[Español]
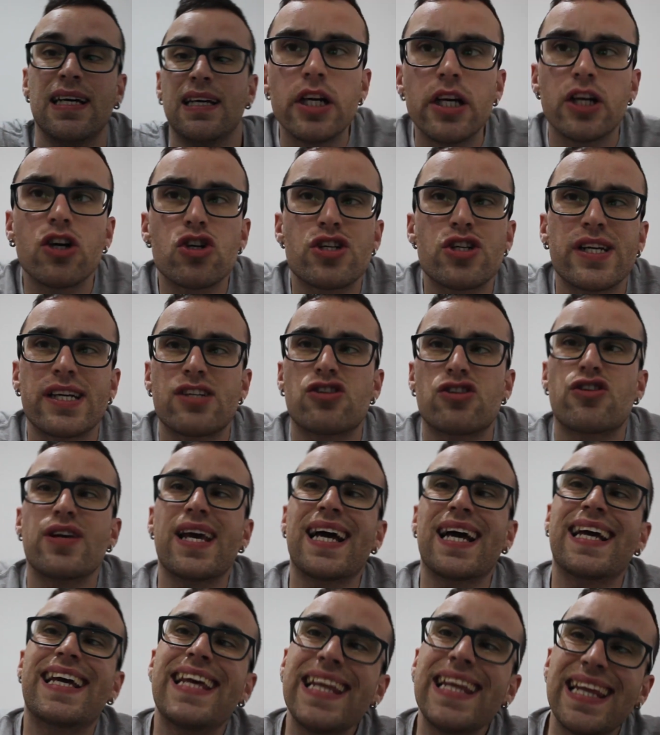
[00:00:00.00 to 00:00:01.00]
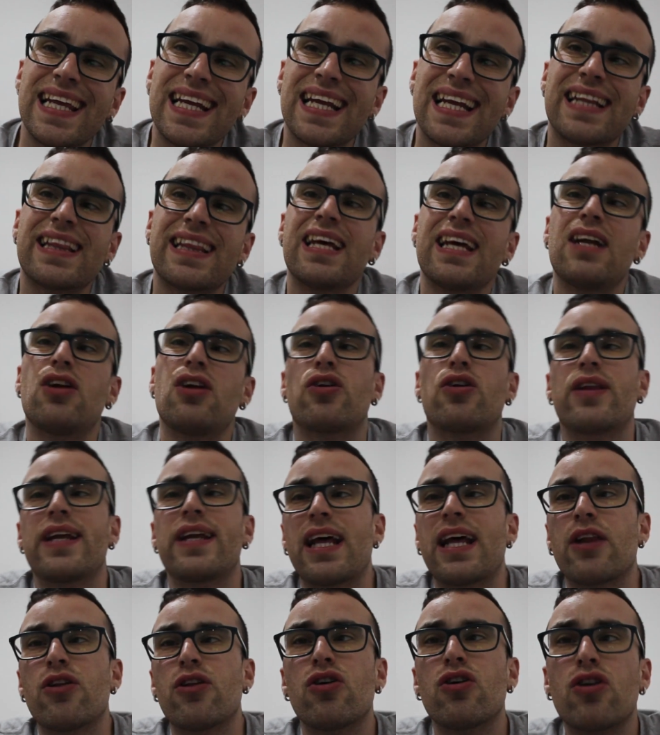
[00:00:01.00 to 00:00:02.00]
No sé, estoy aquí delante del
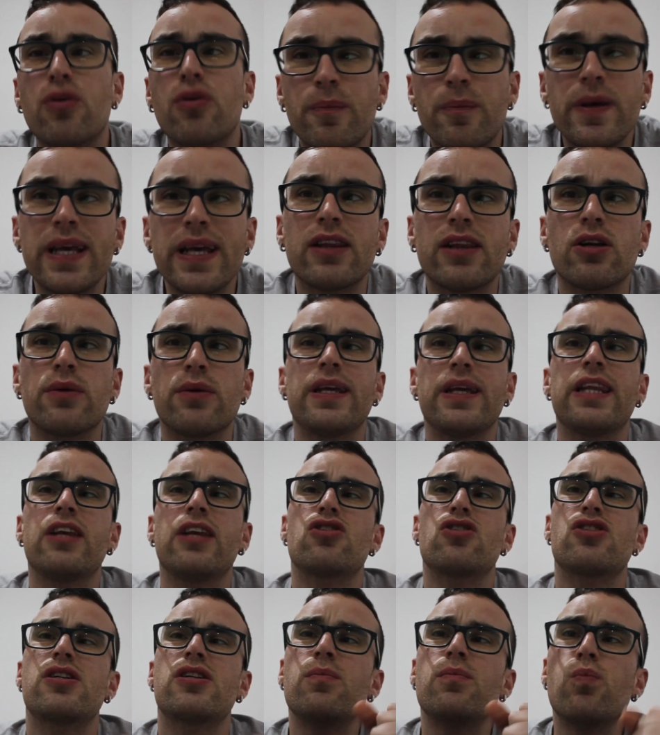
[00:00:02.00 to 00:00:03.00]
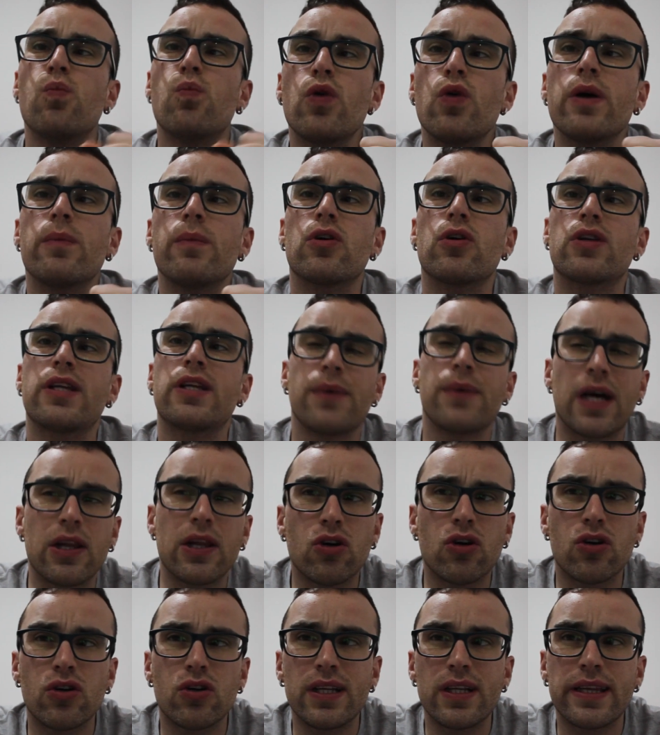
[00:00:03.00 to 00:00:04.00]
ordenador viendo vídeos y muy
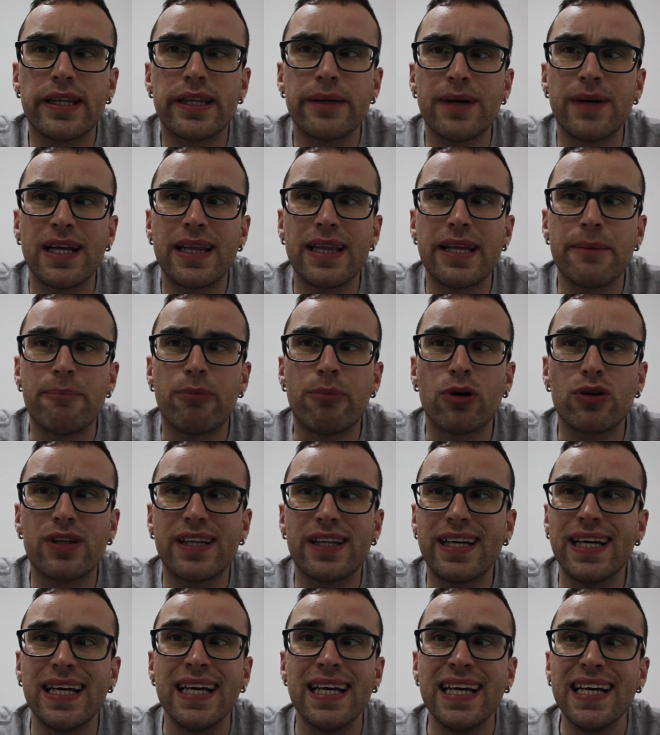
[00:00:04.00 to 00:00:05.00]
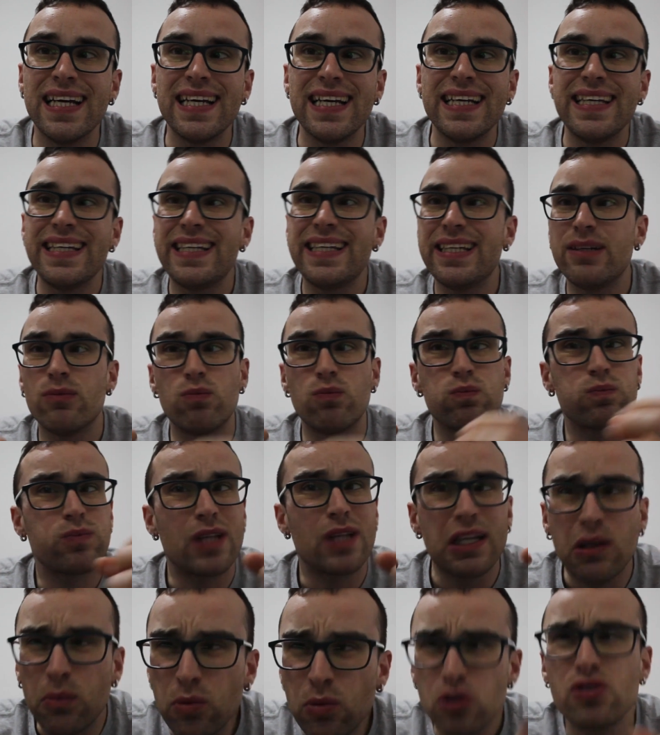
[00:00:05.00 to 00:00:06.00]
motivado con el del deporte y
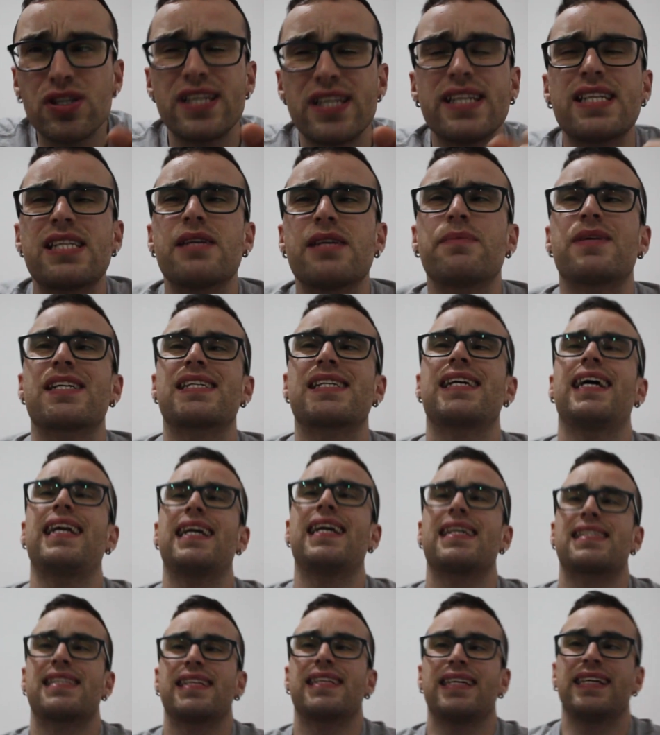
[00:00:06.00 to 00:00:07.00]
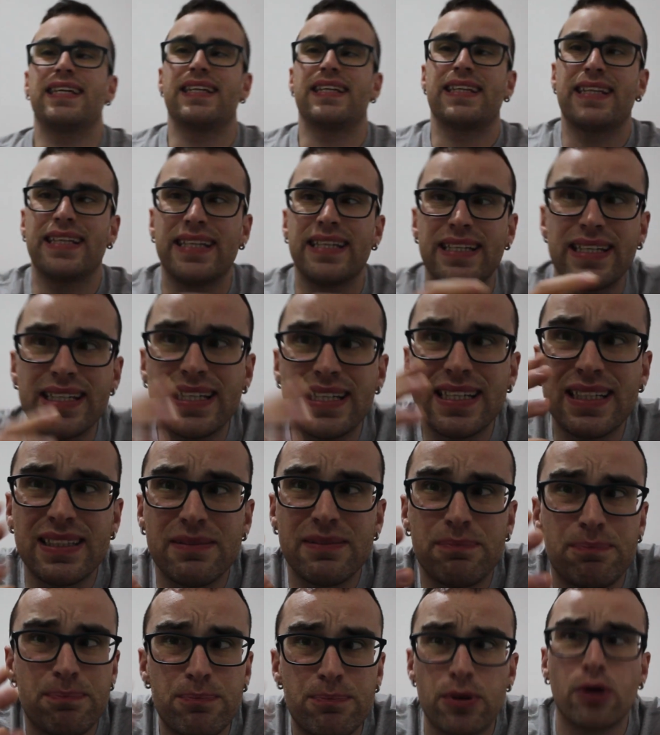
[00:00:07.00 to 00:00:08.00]
tengo muchísimas ganas de,
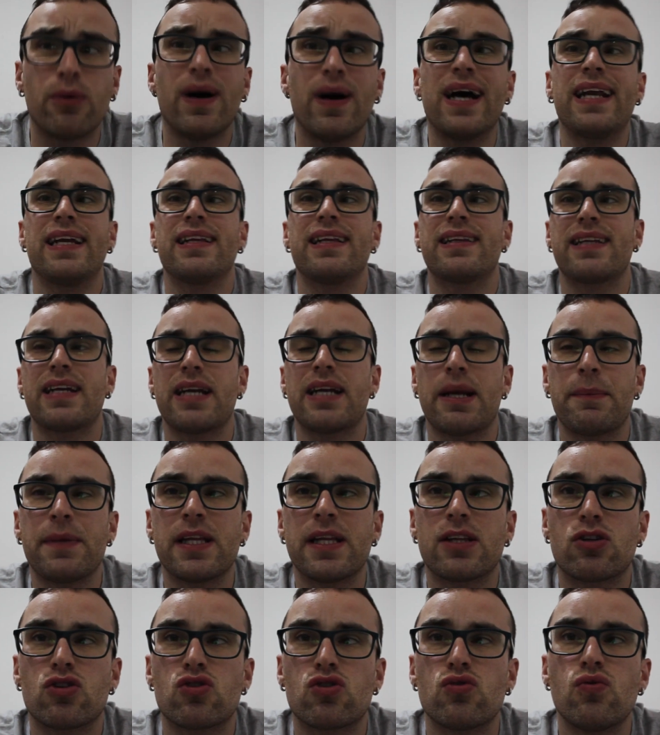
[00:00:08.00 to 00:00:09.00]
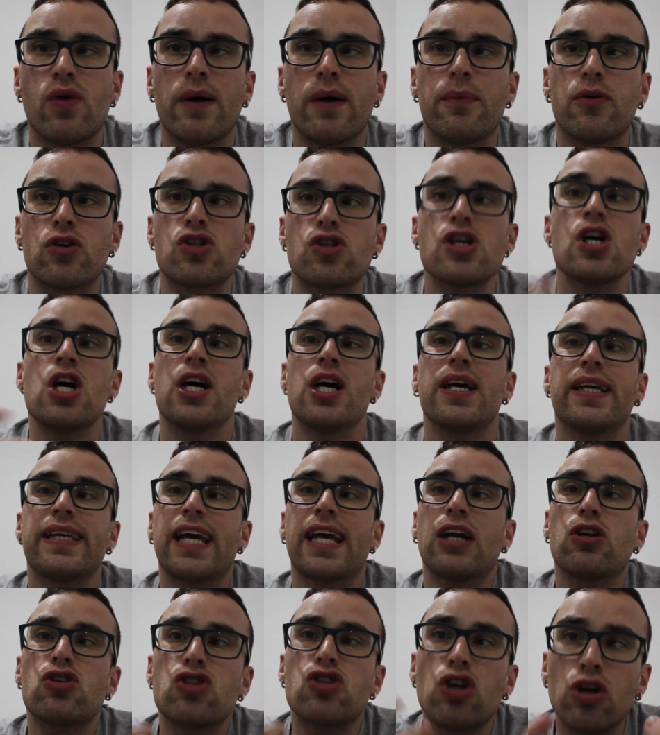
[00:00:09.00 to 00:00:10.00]
probar entrenamientos nuevos, ya
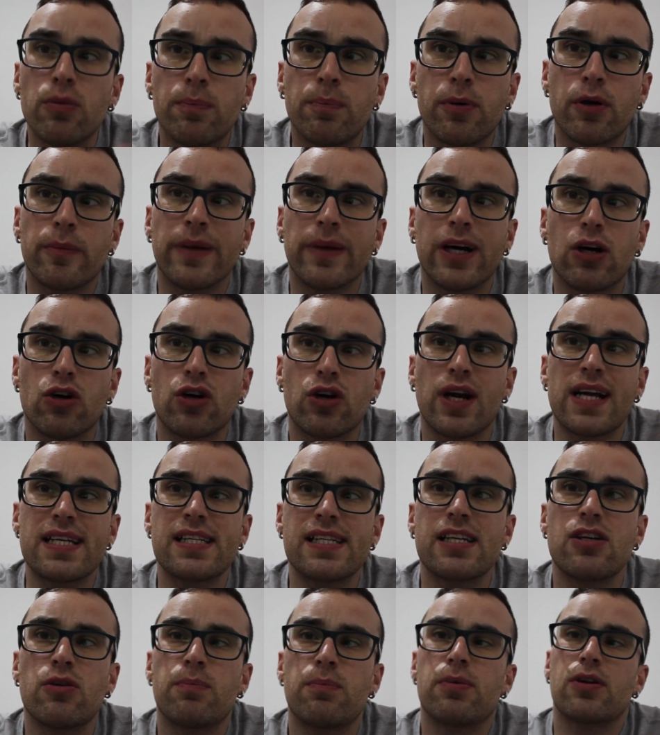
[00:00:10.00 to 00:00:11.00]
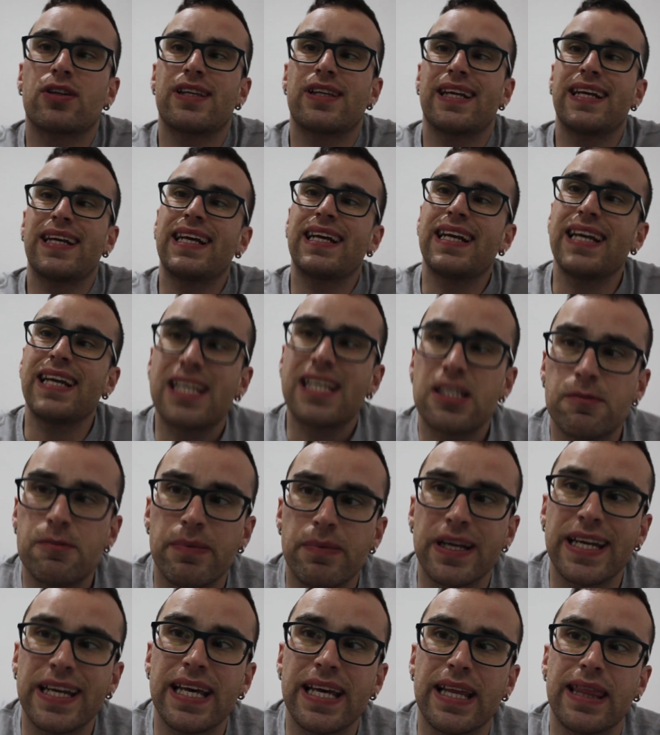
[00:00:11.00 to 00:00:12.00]
no solo por mejorar, sino por tener
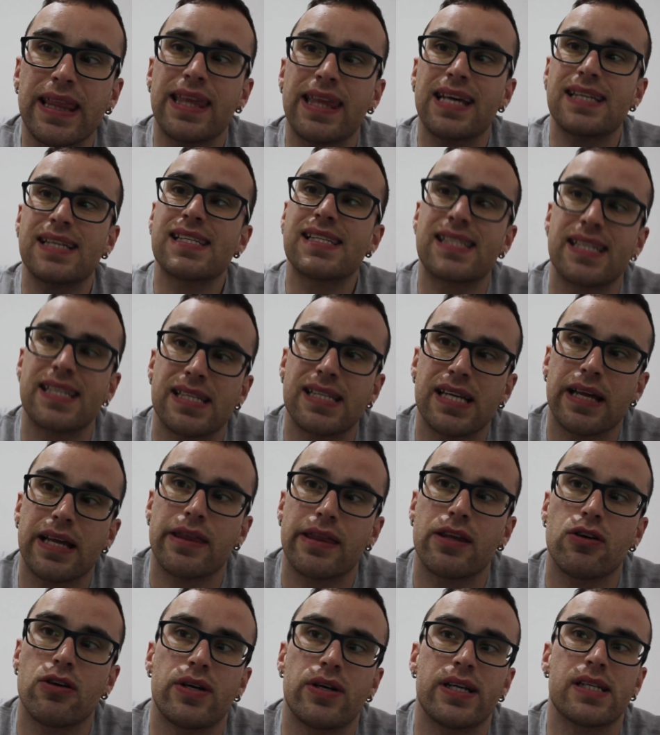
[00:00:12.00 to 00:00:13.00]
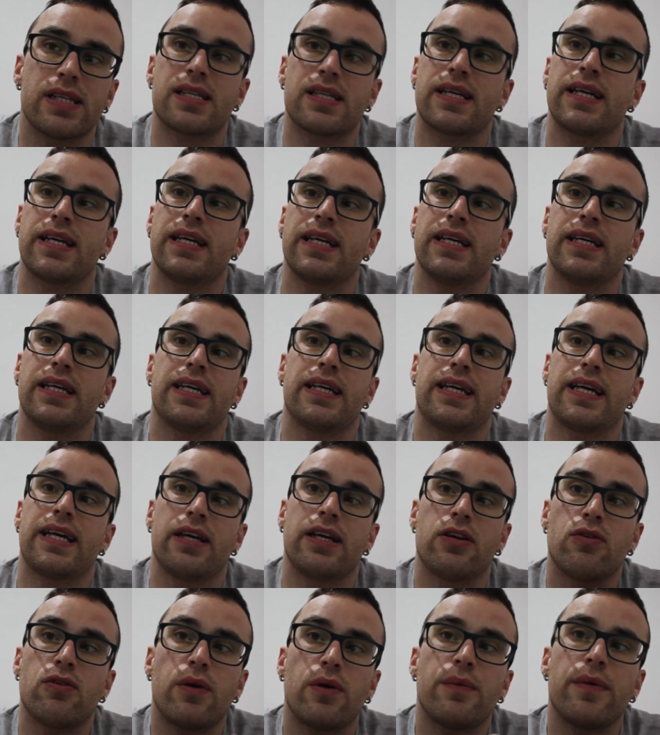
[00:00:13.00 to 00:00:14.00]
experiencias y sensaciones que, que
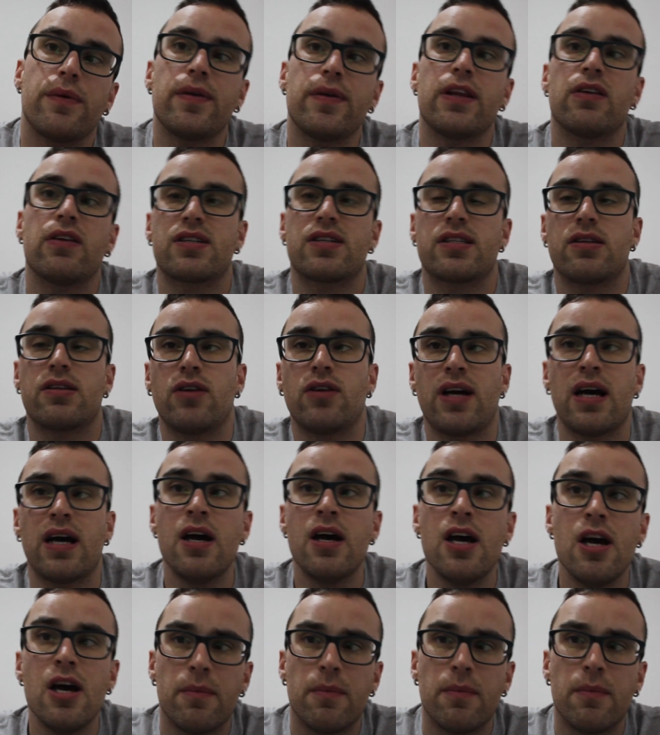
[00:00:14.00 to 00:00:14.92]
no he vivido hasta ahora.